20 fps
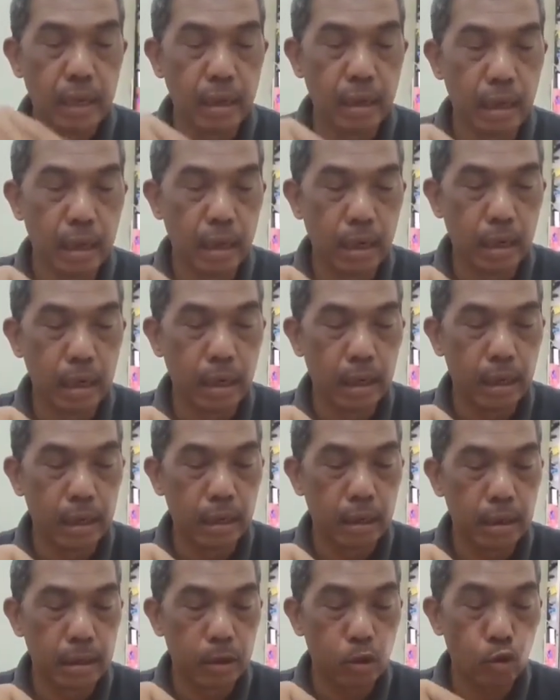
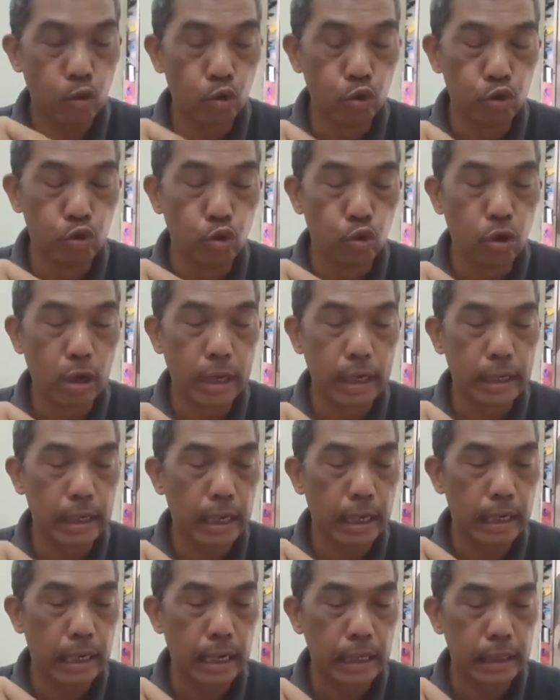eh, kunjungan
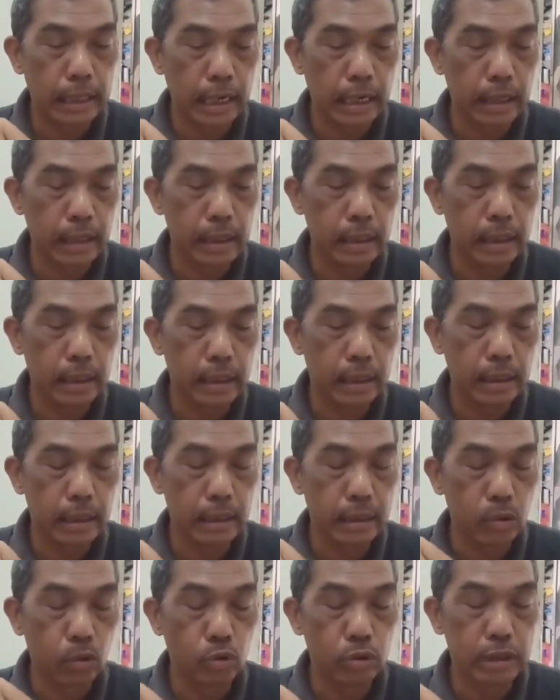yang datang ke
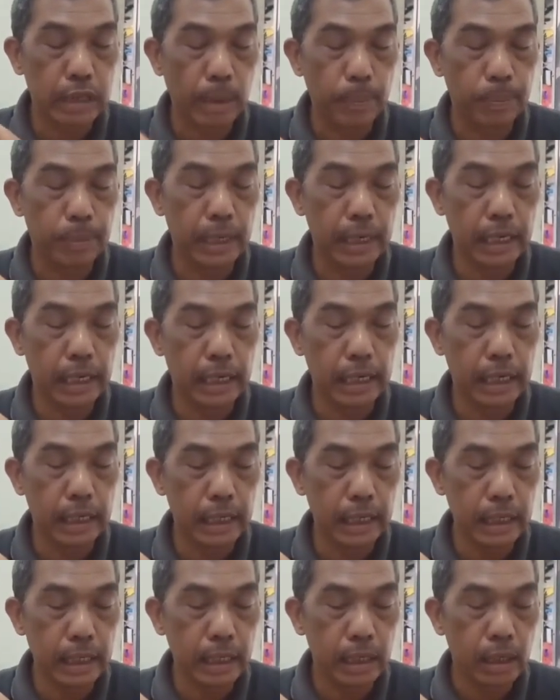Dukcapil
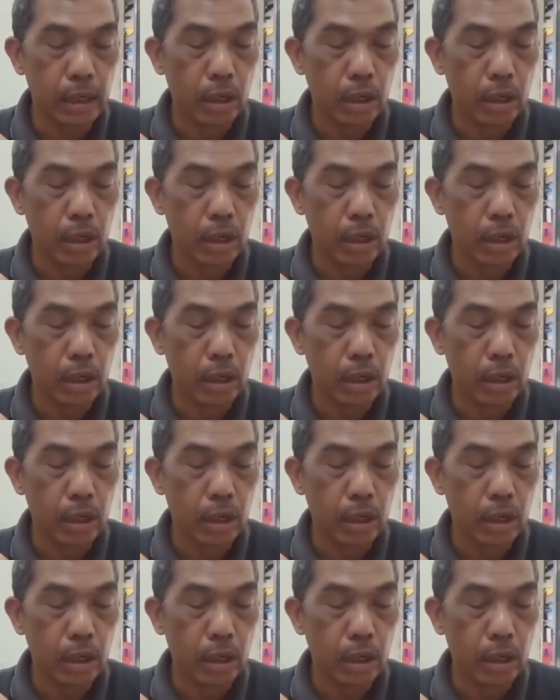ini